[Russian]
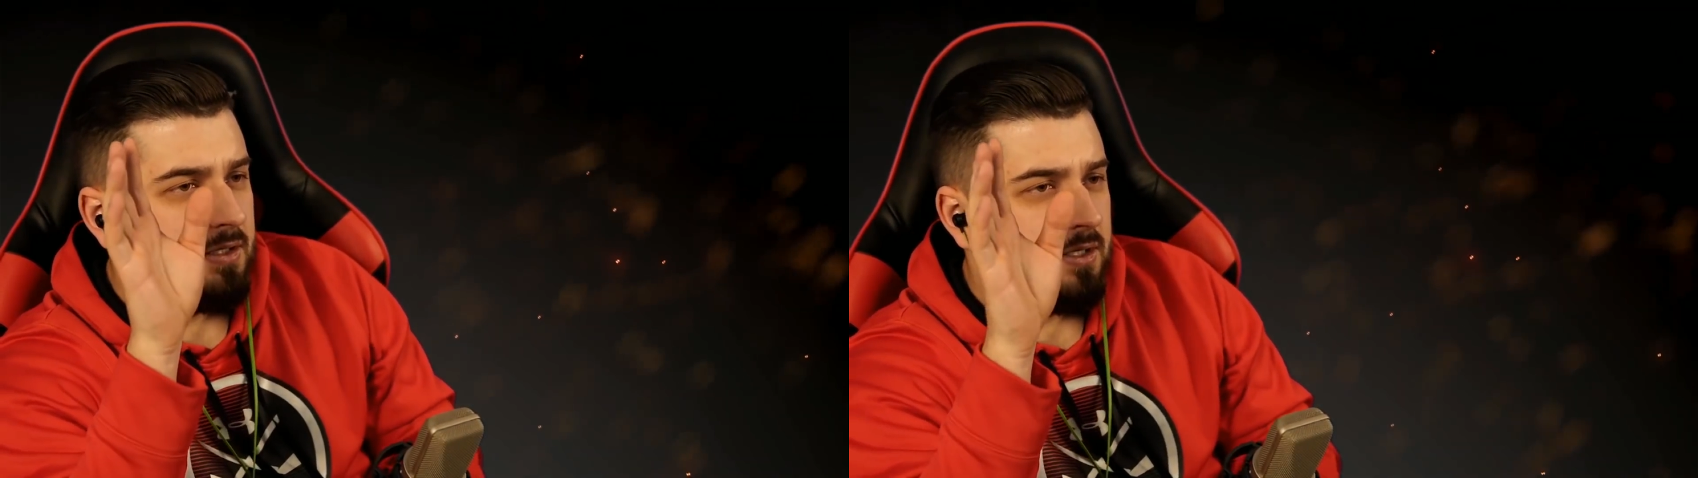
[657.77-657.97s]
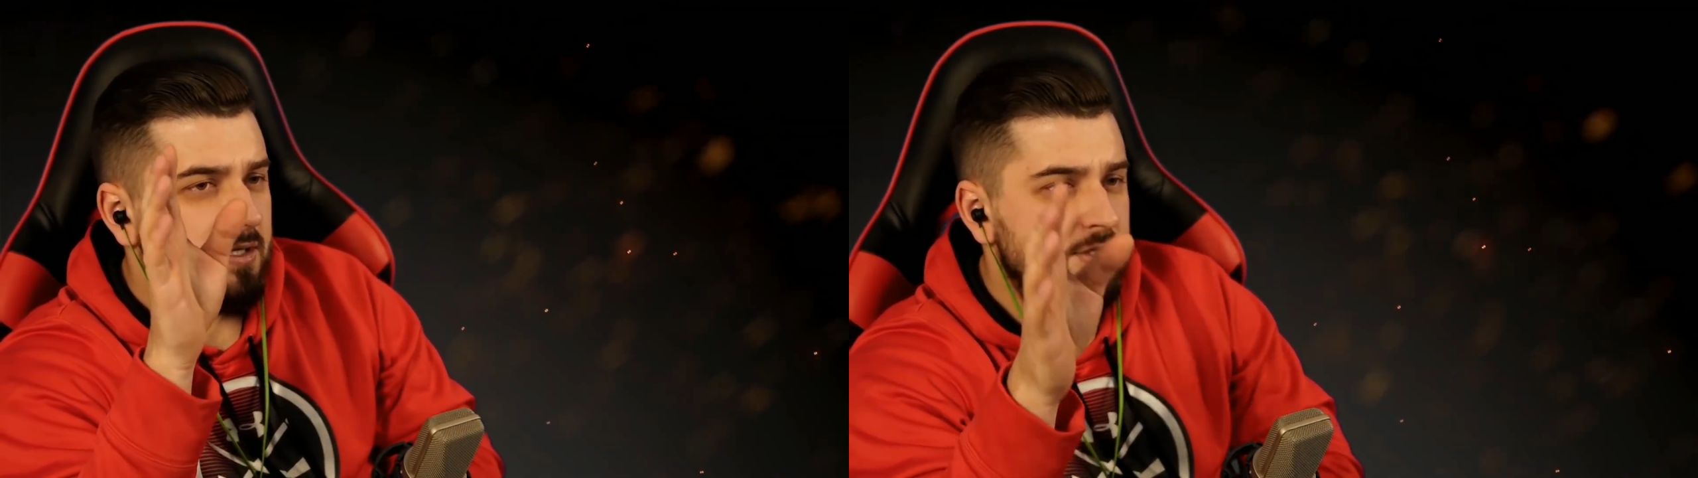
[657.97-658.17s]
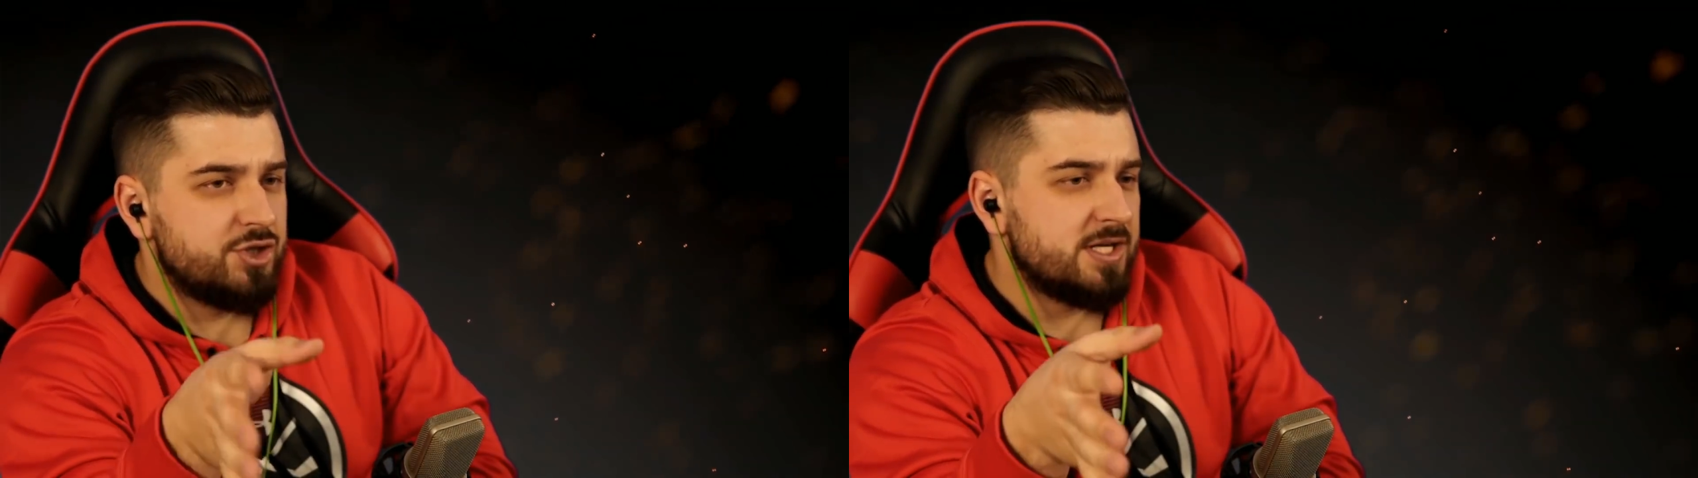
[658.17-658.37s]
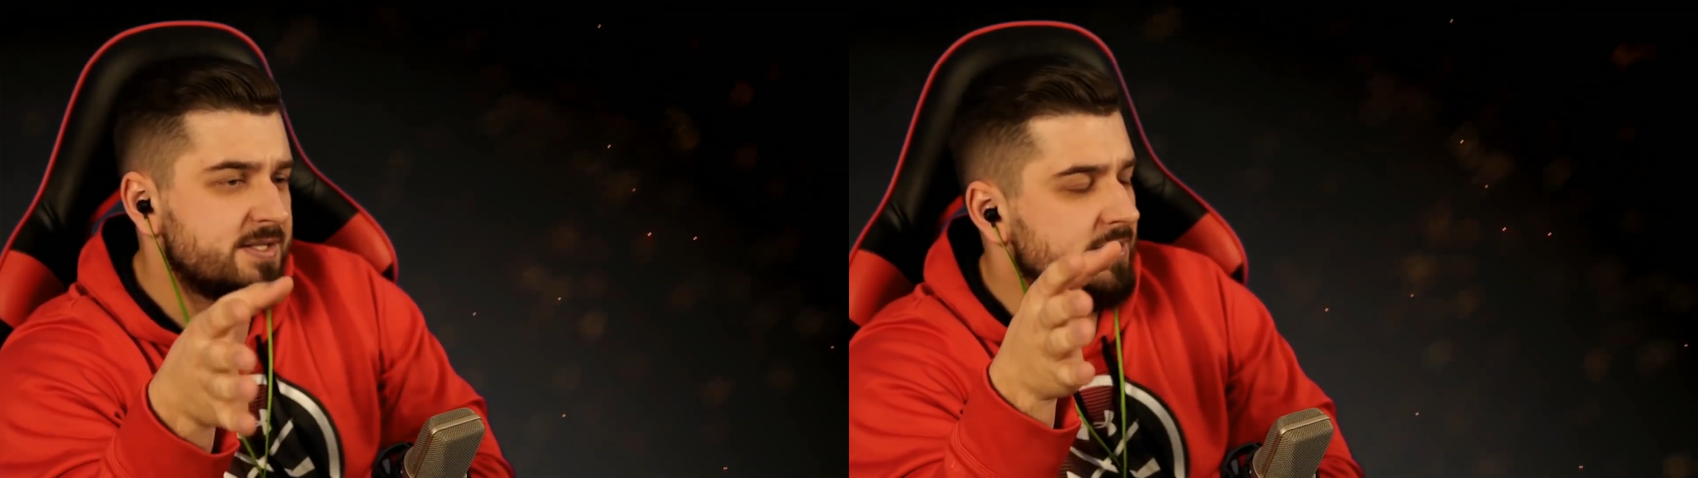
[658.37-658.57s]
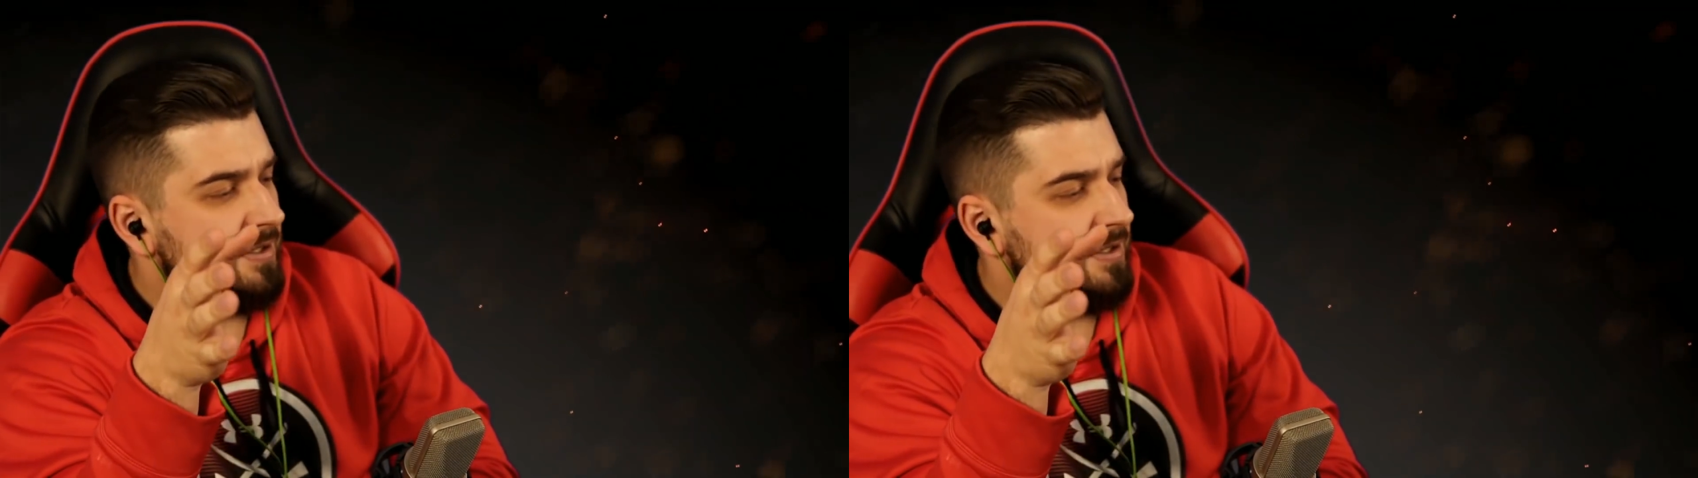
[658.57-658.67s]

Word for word: А, часто